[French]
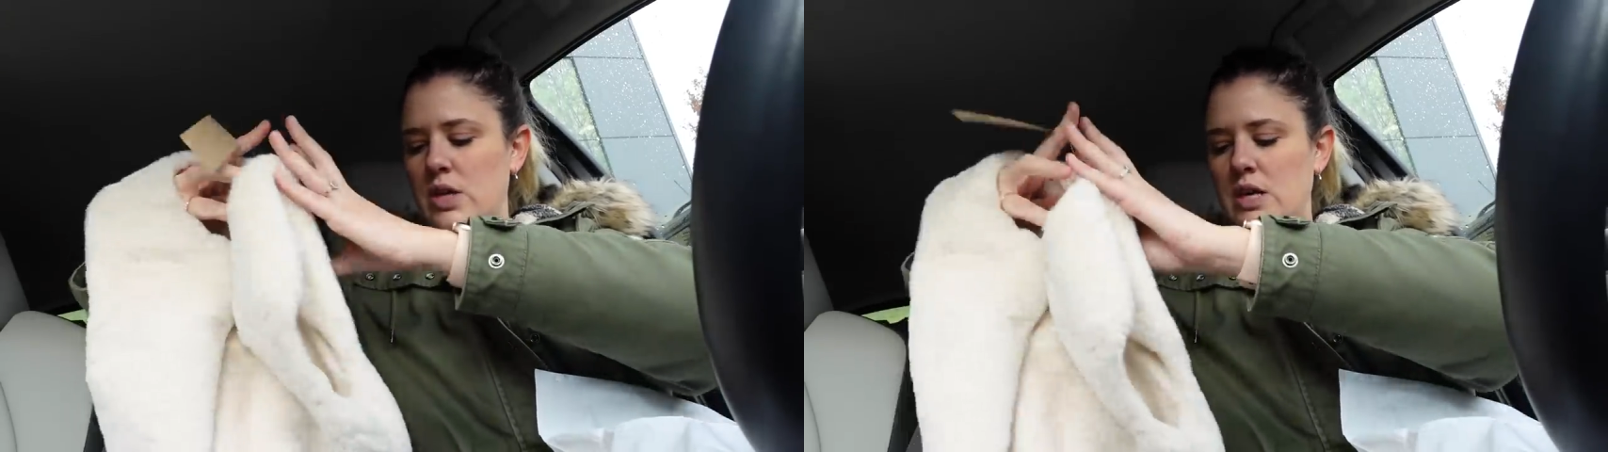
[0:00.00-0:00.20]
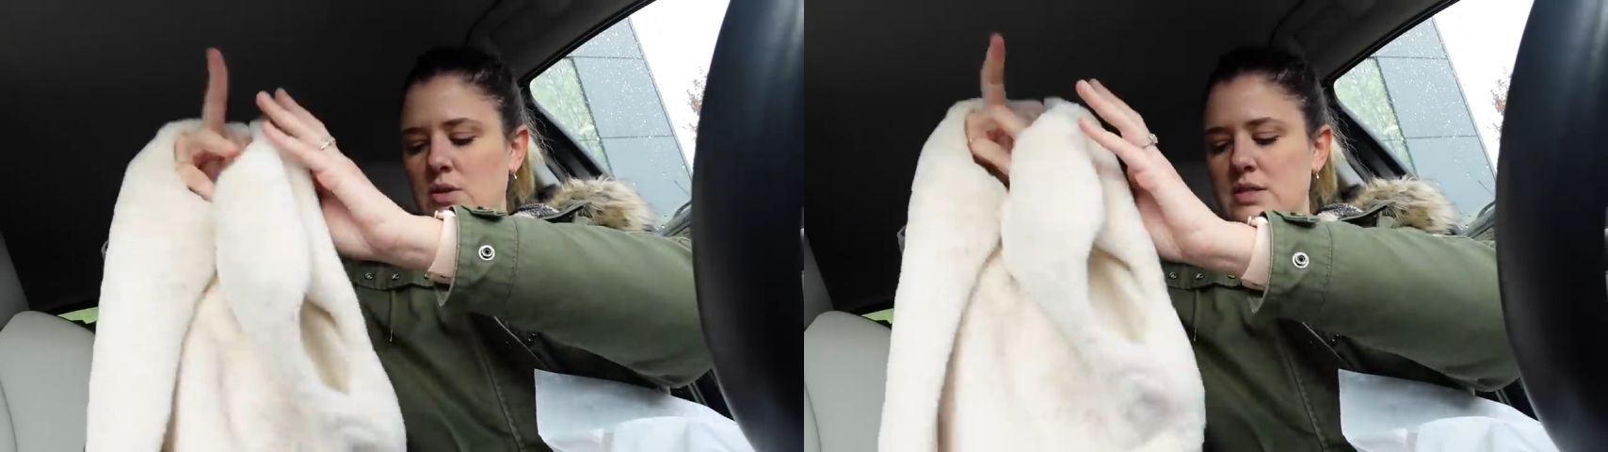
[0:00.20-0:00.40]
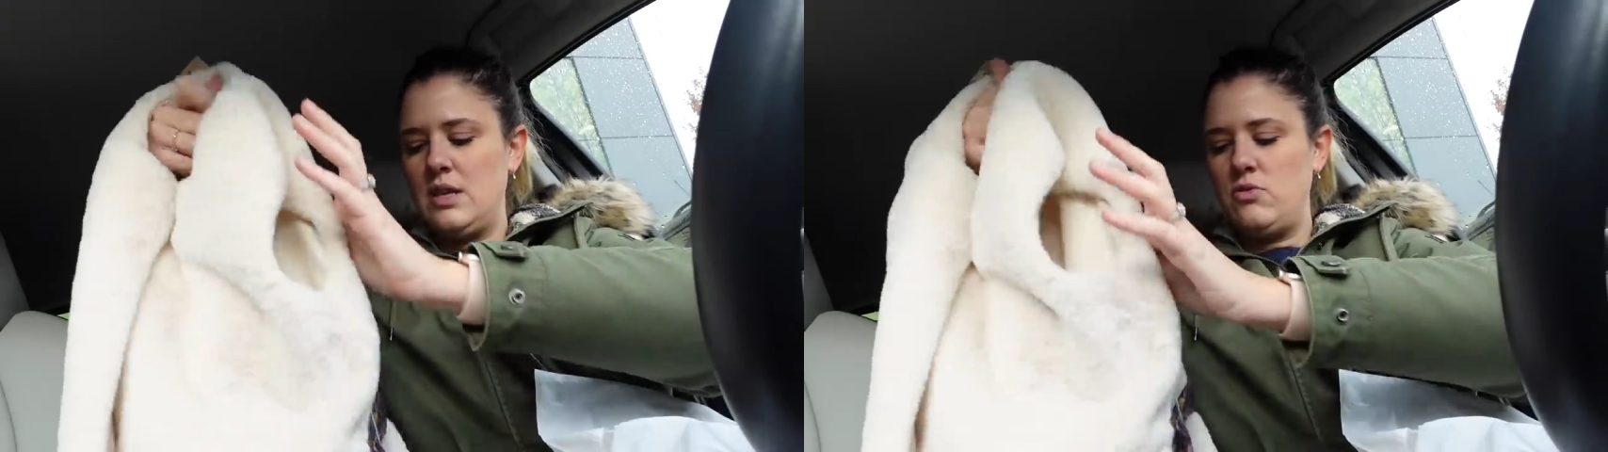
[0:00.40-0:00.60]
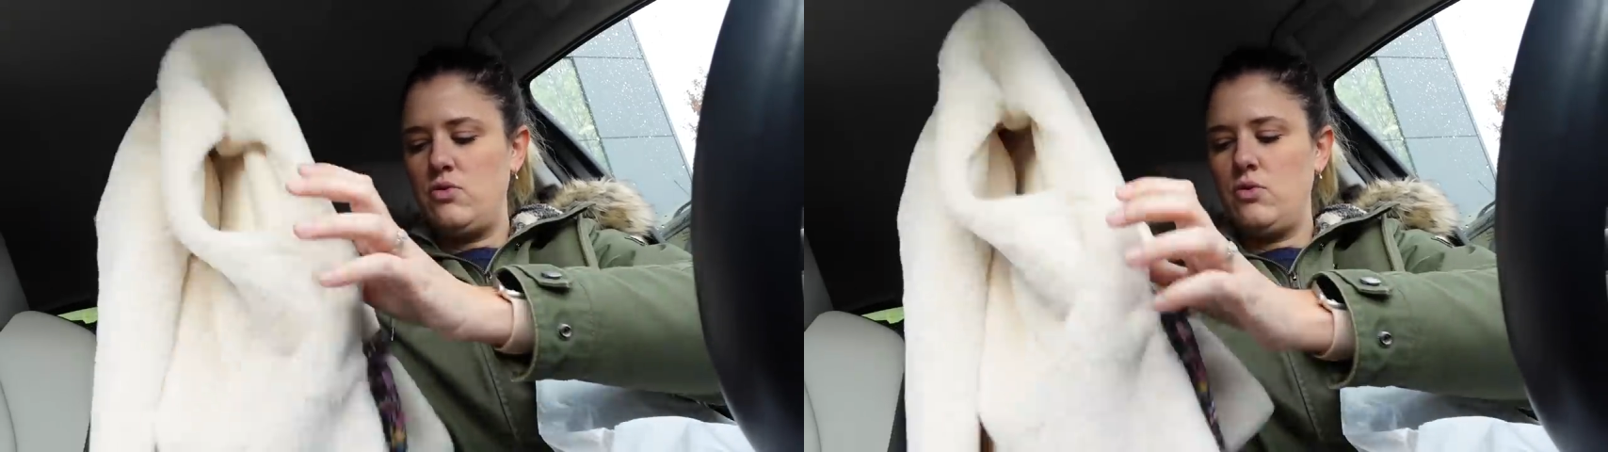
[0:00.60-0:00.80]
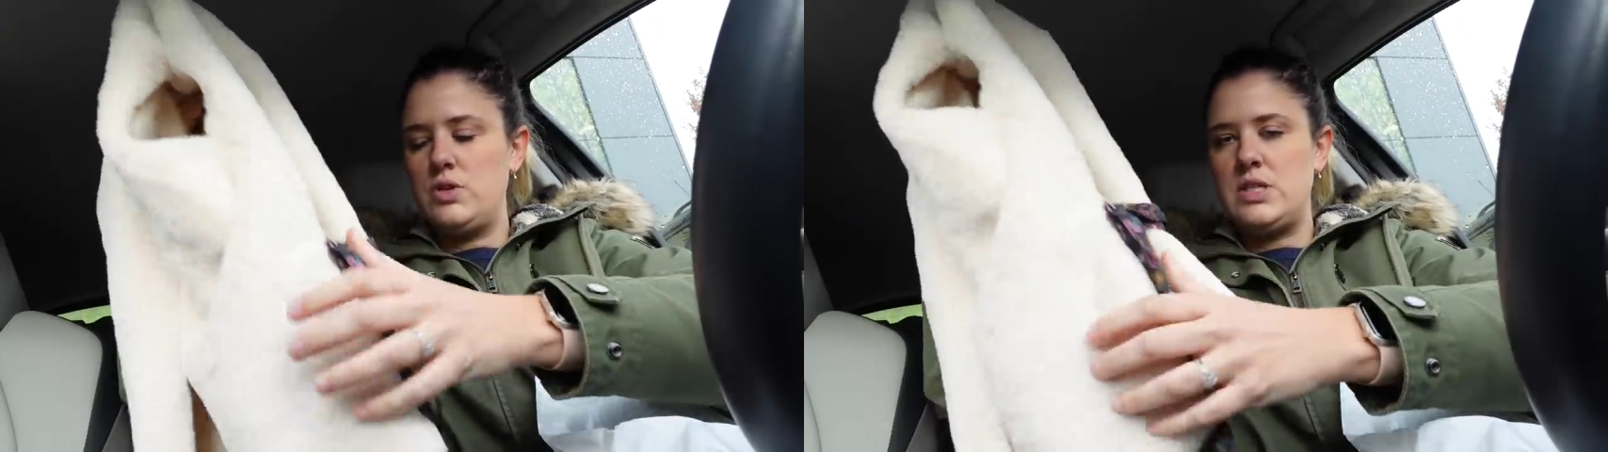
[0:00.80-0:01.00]
Et il y a une
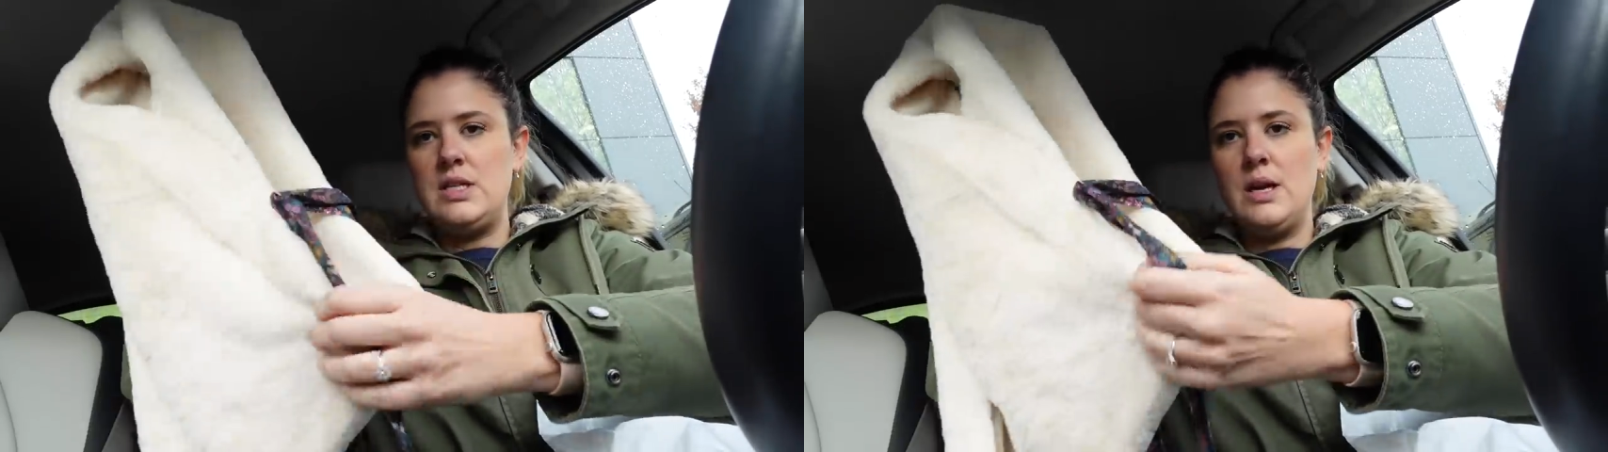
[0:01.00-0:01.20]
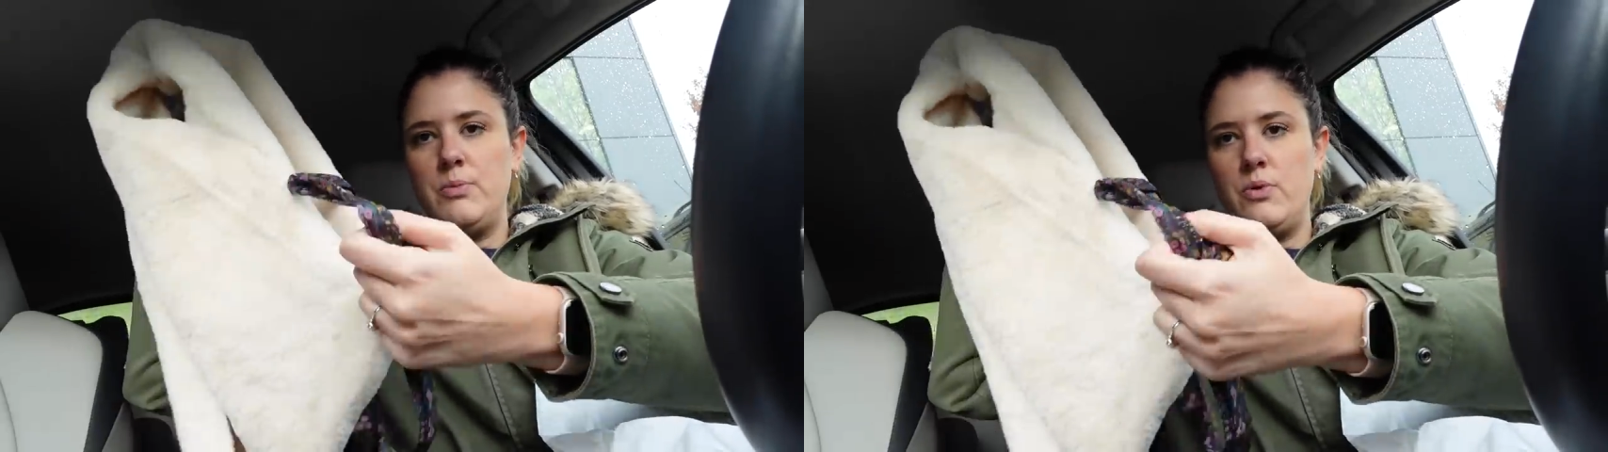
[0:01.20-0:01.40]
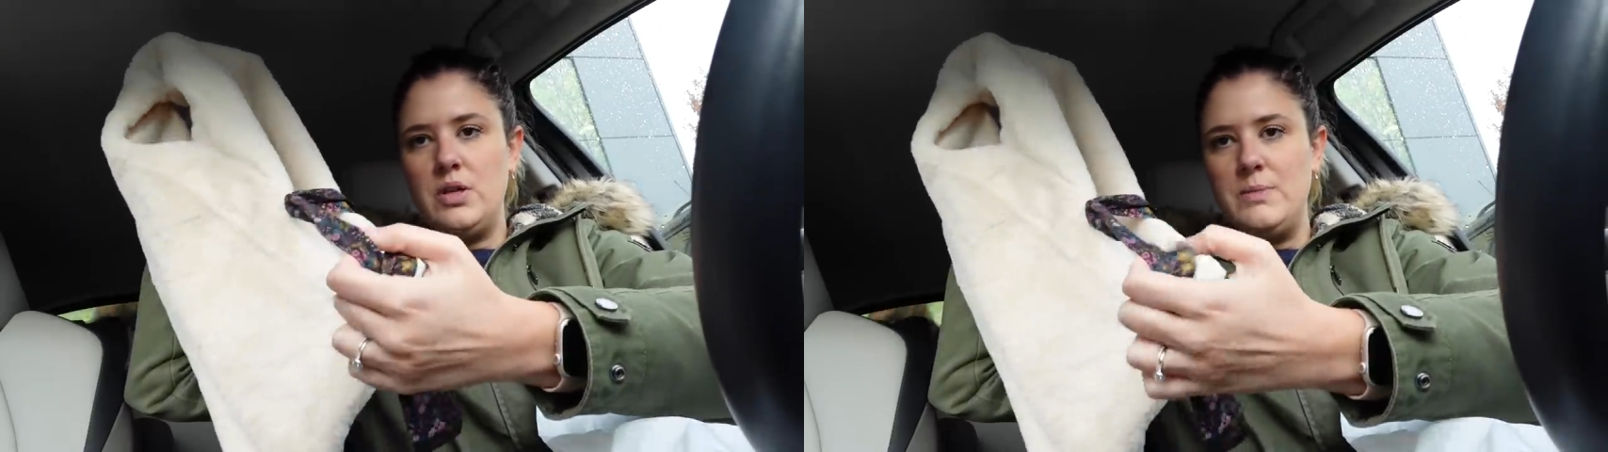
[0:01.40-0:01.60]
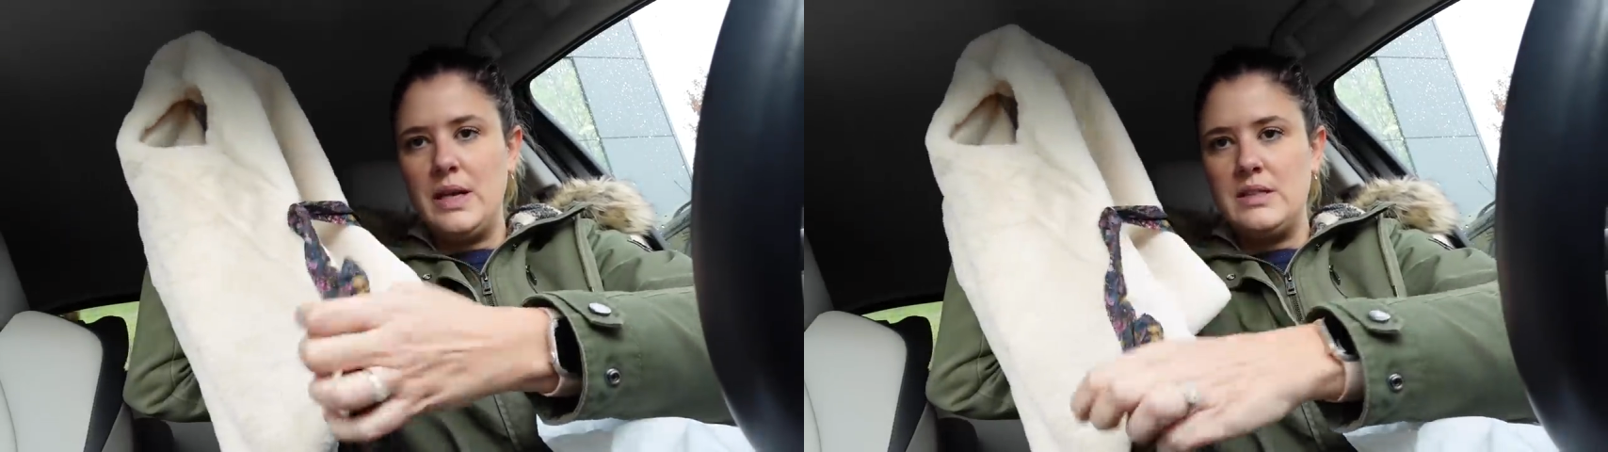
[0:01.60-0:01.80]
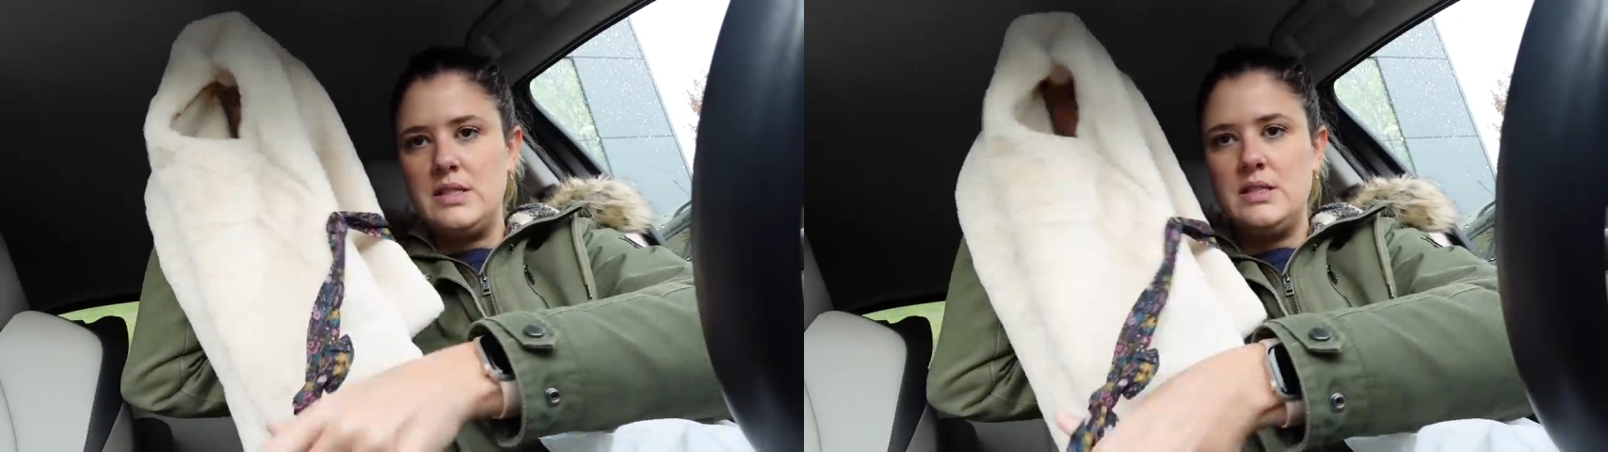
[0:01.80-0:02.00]
ceinture aussi un peu en
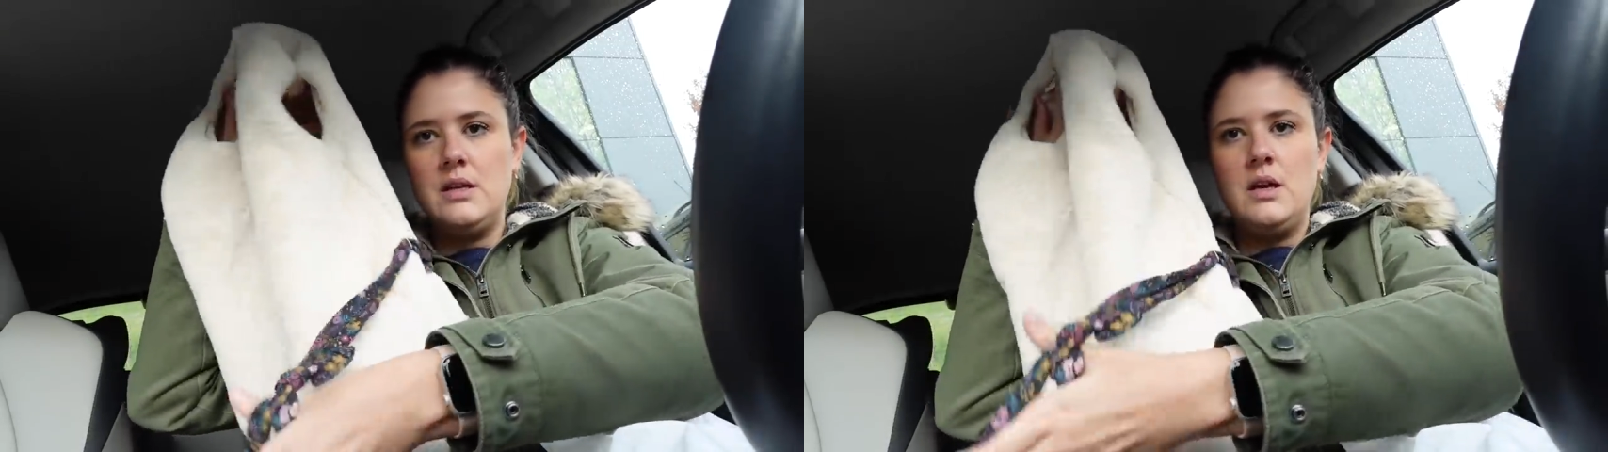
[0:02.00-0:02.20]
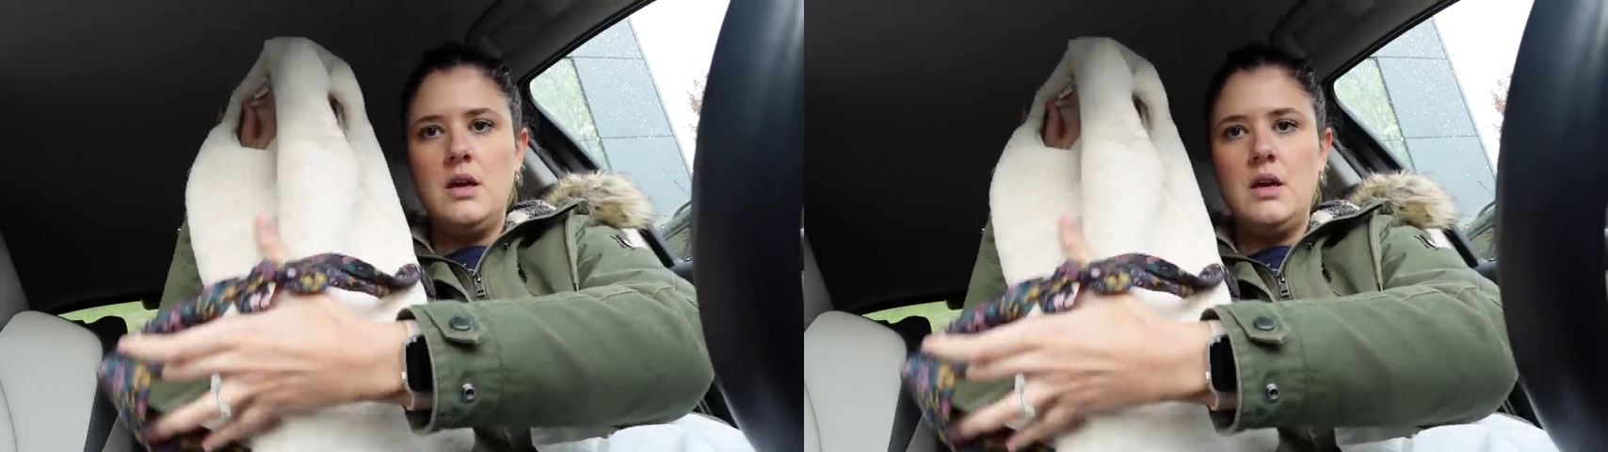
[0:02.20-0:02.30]
liberty